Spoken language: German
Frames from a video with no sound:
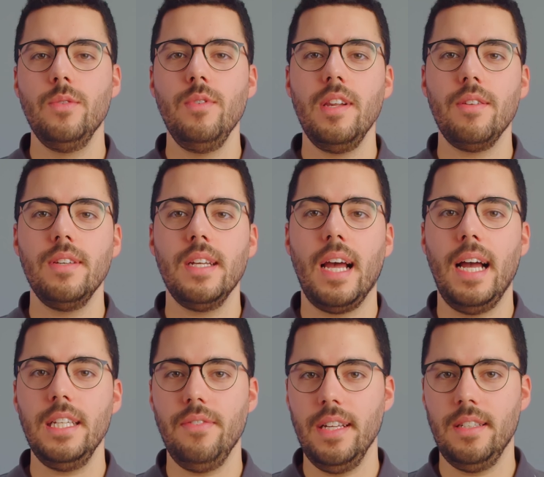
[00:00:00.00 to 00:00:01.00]
nun zu den
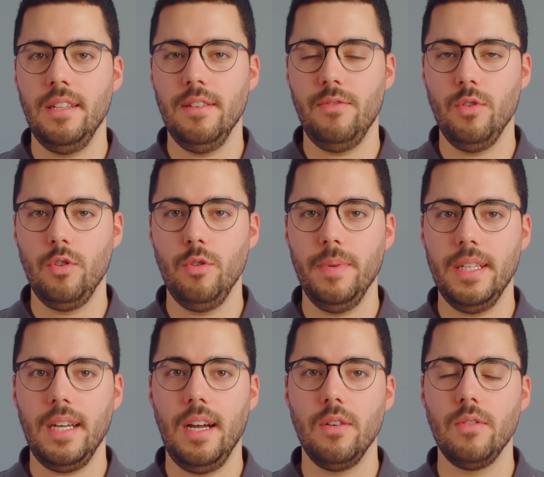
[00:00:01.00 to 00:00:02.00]
Reichweiten der
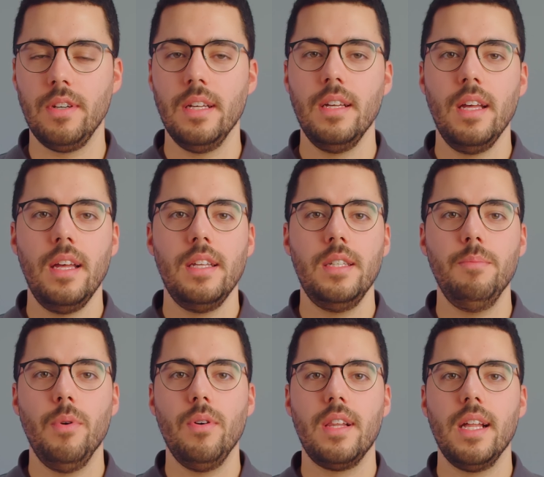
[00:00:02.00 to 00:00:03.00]
Funkübertragung. Die
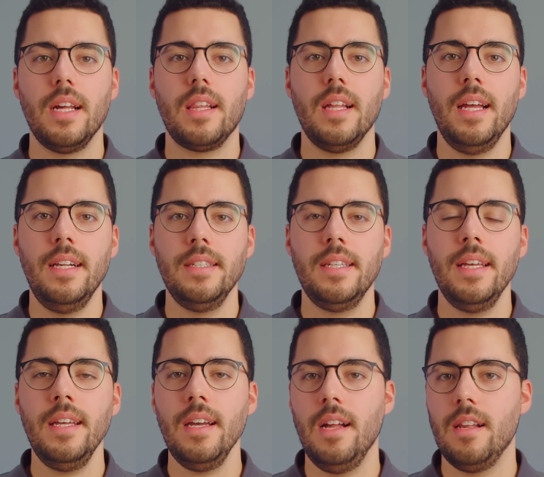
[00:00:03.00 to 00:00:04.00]
Bolt 6
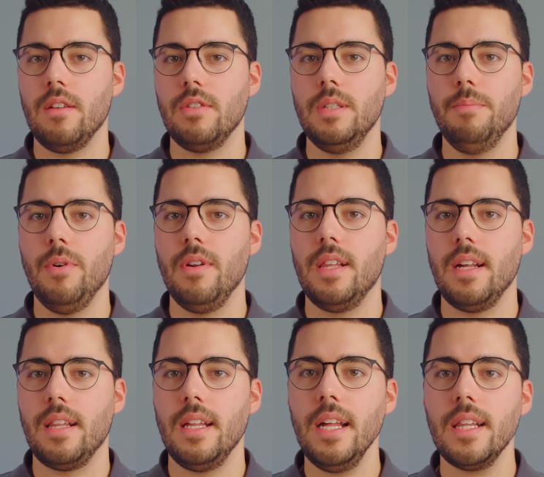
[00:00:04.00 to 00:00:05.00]
LT als auch die Bolt
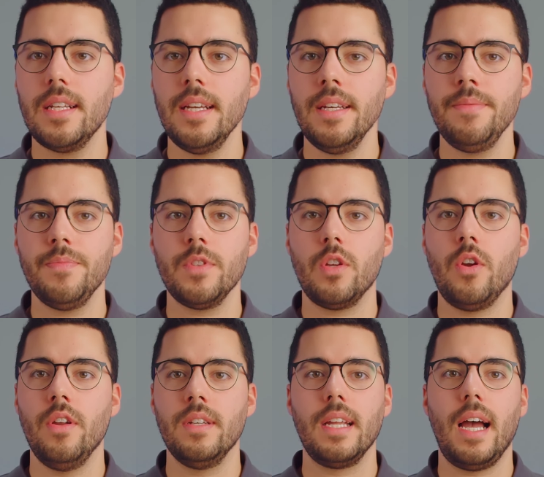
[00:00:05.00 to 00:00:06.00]
6 XT
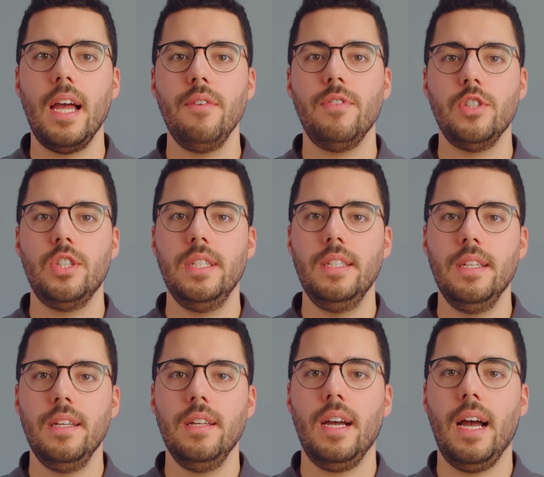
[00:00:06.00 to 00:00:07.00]
können drei
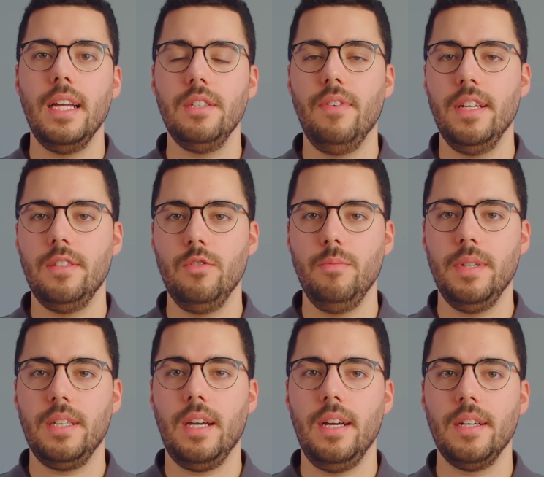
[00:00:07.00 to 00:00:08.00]
verschiedene Reichweiten
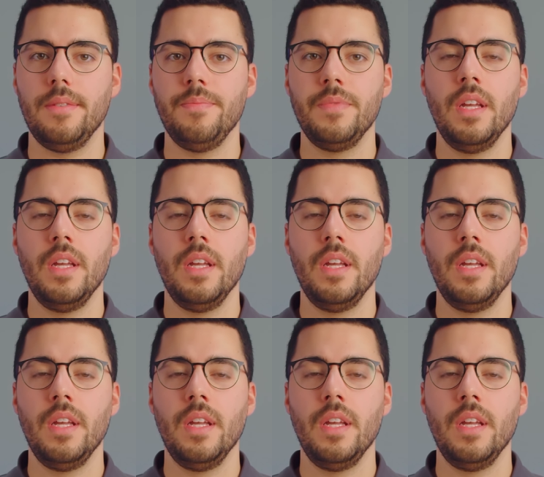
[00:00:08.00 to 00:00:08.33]
übertragen.